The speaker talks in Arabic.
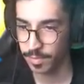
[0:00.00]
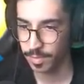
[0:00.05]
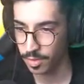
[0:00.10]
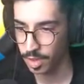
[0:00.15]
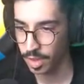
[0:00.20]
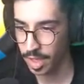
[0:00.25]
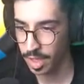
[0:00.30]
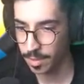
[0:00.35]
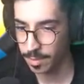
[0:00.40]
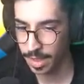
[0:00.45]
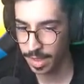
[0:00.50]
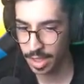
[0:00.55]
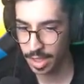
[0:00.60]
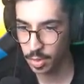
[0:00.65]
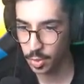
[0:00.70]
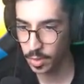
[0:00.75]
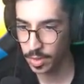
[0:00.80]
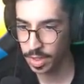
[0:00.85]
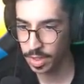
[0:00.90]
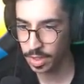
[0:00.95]
خرب عليه
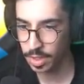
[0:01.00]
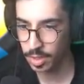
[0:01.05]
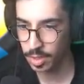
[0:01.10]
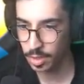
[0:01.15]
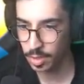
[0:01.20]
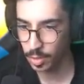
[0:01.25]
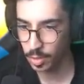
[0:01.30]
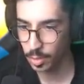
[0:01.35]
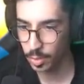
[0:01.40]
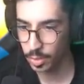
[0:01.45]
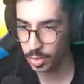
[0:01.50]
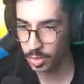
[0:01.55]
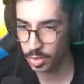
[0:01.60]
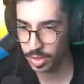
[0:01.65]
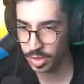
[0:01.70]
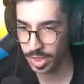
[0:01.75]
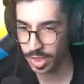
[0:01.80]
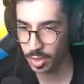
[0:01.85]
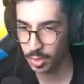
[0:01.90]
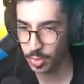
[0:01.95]
شوي
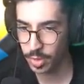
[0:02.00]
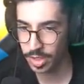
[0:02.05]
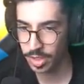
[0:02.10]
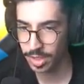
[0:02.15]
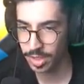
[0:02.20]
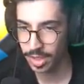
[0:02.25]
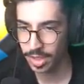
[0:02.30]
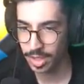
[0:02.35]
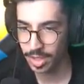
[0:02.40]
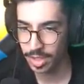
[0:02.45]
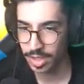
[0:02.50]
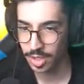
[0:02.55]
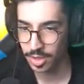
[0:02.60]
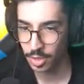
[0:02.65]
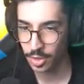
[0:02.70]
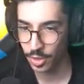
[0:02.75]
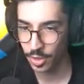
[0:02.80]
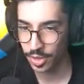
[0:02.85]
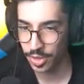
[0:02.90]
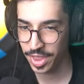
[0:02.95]
وشوت يا خوي
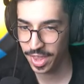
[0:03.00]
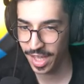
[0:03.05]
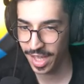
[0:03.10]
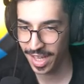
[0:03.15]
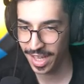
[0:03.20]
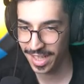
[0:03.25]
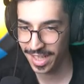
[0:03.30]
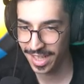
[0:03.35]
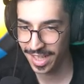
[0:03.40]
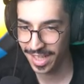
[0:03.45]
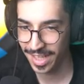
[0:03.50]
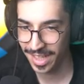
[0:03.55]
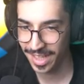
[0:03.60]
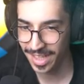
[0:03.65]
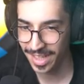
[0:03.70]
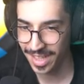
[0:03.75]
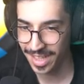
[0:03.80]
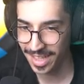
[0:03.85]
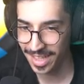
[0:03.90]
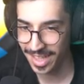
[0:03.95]
شوت ثانيه
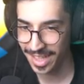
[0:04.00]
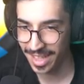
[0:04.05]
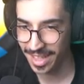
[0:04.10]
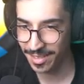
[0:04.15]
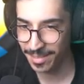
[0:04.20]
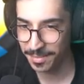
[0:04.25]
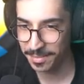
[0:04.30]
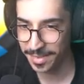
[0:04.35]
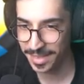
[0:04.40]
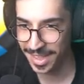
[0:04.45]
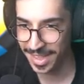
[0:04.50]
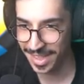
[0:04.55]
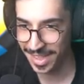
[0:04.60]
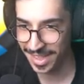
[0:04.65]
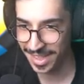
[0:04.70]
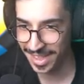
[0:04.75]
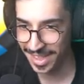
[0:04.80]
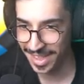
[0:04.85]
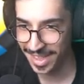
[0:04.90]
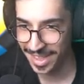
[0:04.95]

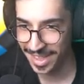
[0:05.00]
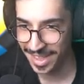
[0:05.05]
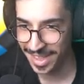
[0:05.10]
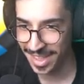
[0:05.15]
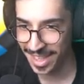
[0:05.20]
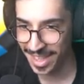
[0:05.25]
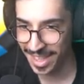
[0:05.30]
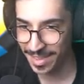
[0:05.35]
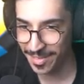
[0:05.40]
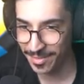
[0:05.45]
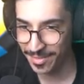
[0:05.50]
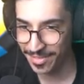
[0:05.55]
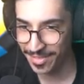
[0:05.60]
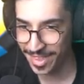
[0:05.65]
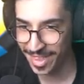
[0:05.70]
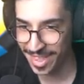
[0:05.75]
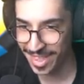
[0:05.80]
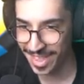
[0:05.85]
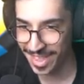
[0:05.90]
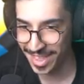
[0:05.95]
كمل
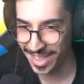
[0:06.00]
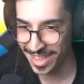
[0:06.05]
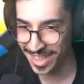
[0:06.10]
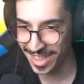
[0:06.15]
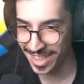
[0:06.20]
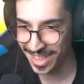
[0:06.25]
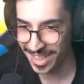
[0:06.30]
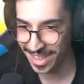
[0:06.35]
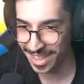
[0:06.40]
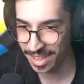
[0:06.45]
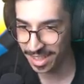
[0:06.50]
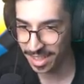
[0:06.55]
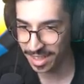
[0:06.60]
كمل